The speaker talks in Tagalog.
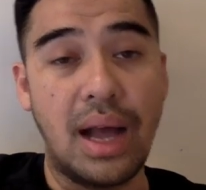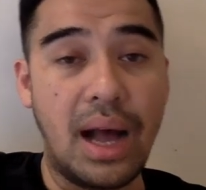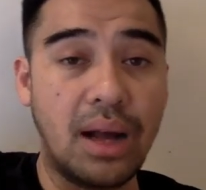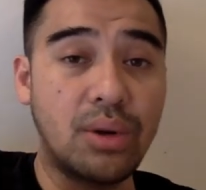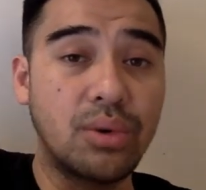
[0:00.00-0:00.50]

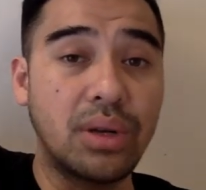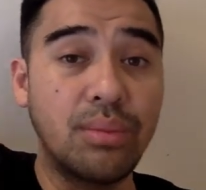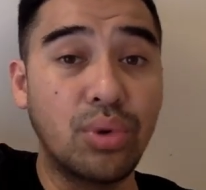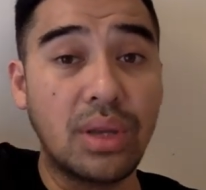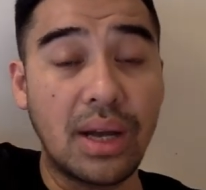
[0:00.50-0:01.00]
akong
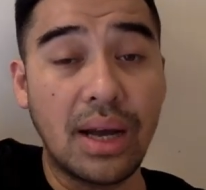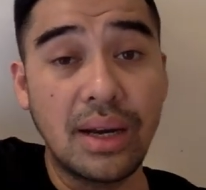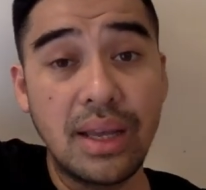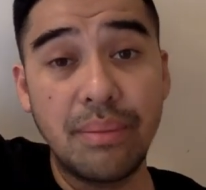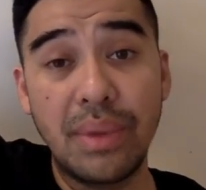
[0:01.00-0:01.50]
ibutang ang
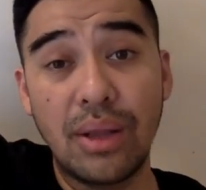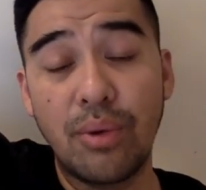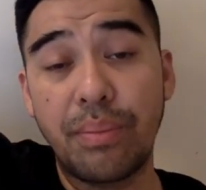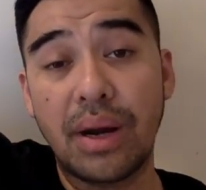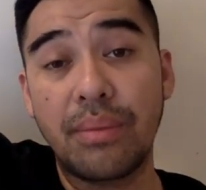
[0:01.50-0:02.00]
link
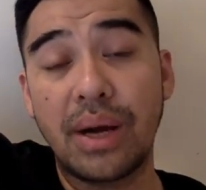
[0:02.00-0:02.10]
below para